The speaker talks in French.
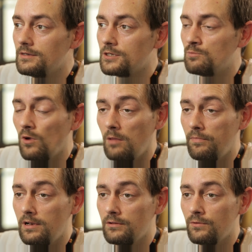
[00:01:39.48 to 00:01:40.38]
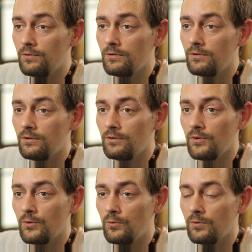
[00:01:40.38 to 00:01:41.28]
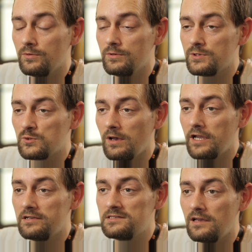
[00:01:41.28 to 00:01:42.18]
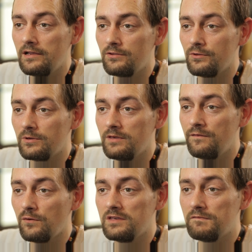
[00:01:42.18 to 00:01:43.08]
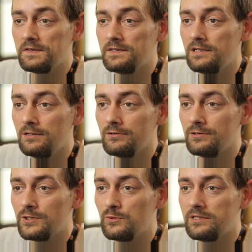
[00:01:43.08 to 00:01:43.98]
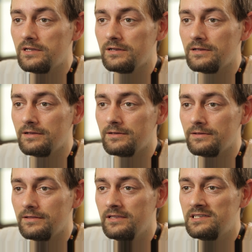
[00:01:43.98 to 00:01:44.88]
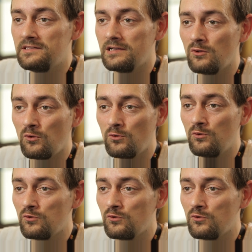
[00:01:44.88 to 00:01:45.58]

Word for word: Je me rappelle de soirées d'astreinte qui furent difficiles suite à des attaques dont,